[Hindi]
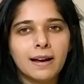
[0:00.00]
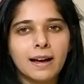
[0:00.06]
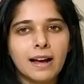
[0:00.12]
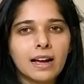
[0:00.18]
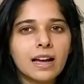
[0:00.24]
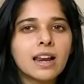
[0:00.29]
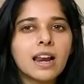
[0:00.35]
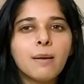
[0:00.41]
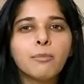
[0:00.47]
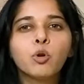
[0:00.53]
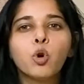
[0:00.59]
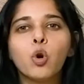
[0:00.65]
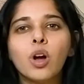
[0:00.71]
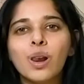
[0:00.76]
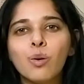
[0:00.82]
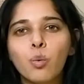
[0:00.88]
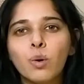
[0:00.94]
अगर आप
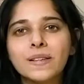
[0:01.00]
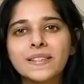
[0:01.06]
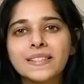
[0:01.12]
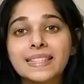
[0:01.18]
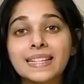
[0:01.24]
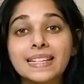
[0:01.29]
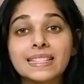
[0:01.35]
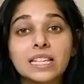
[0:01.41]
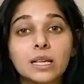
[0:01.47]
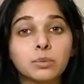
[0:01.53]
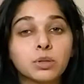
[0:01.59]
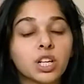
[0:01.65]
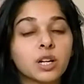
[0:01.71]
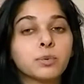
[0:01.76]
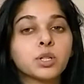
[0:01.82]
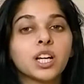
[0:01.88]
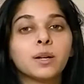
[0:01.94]
गूगल वन से
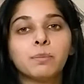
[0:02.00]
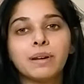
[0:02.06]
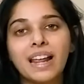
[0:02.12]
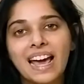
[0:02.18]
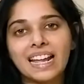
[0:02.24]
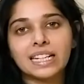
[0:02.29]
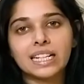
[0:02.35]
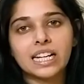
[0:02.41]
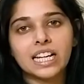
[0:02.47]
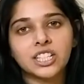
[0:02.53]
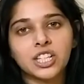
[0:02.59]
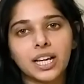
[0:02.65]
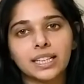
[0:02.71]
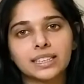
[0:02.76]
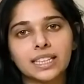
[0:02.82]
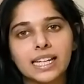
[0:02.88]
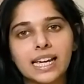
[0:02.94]
सब्सक्रिप्शन प्लान लेना
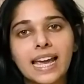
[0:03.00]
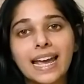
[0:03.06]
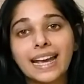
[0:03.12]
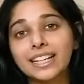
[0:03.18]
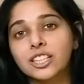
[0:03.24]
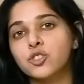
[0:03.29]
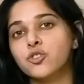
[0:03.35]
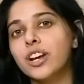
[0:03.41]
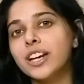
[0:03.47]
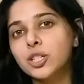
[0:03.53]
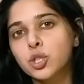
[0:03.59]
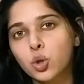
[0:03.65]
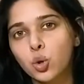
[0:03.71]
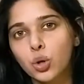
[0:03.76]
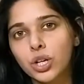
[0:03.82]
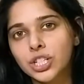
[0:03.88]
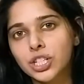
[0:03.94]
चाहते हैं एक्स्ट्रा
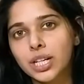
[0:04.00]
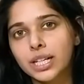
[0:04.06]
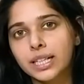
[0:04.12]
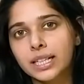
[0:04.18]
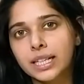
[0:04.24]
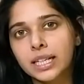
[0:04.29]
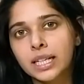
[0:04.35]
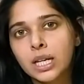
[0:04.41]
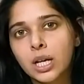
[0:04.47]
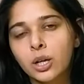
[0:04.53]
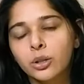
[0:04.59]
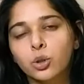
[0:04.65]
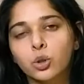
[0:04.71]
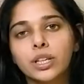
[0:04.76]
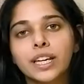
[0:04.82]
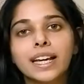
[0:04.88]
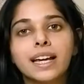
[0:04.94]
स्टोरेज के लिए
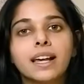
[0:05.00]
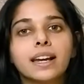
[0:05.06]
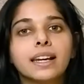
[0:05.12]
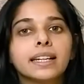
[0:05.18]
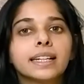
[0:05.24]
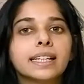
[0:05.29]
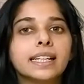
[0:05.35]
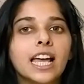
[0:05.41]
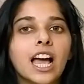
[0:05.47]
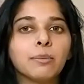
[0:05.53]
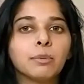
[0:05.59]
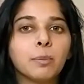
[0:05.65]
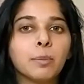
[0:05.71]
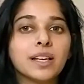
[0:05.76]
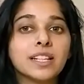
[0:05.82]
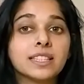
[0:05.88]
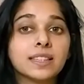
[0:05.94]
तो ये करने के लिए आपके
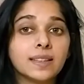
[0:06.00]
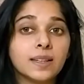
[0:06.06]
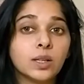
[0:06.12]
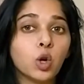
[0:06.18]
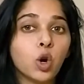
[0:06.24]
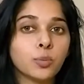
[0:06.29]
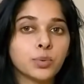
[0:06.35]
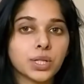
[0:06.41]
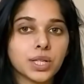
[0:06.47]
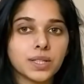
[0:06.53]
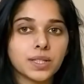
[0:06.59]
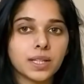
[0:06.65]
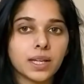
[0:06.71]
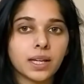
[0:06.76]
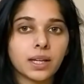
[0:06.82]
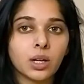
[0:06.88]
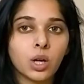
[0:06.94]
पास तीन ऑप्शंस
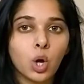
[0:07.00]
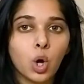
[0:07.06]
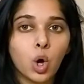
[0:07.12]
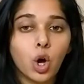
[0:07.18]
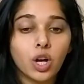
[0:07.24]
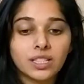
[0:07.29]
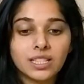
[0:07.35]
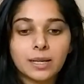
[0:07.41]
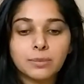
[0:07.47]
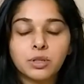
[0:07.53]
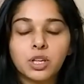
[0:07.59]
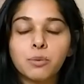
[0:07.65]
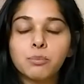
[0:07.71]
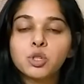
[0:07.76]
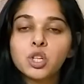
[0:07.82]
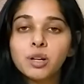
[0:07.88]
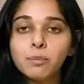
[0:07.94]
हैं और
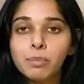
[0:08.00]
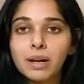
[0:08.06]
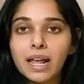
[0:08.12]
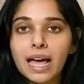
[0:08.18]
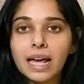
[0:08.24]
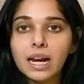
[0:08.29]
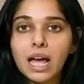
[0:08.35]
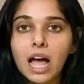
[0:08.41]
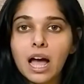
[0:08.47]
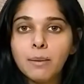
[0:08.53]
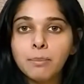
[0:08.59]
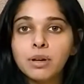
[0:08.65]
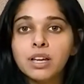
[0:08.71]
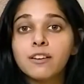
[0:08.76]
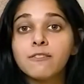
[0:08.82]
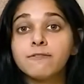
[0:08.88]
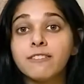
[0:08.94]
सब्सक्रिप्शन प्लान
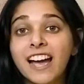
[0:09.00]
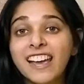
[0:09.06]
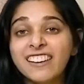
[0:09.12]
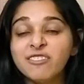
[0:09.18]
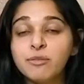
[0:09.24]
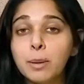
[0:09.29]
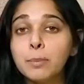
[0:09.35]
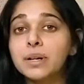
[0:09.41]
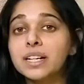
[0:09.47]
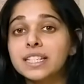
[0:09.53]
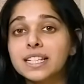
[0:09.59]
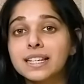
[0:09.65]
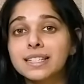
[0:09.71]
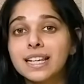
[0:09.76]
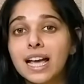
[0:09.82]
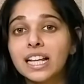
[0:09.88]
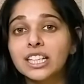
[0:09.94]
आप फाइव मेंबर्स
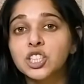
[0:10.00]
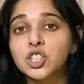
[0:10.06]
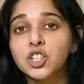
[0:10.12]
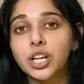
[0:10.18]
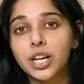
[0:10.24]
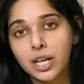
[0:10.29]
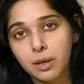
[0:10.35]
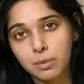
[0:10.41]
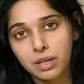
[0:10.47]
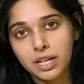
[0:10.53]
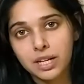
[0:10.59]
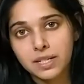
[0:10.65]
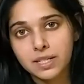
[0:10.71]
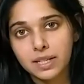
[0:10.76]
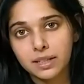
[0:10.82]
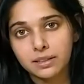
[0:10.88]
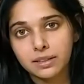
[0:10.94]
के साथ शेयर भी कर
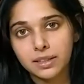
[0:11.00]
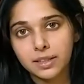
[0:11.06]
सकते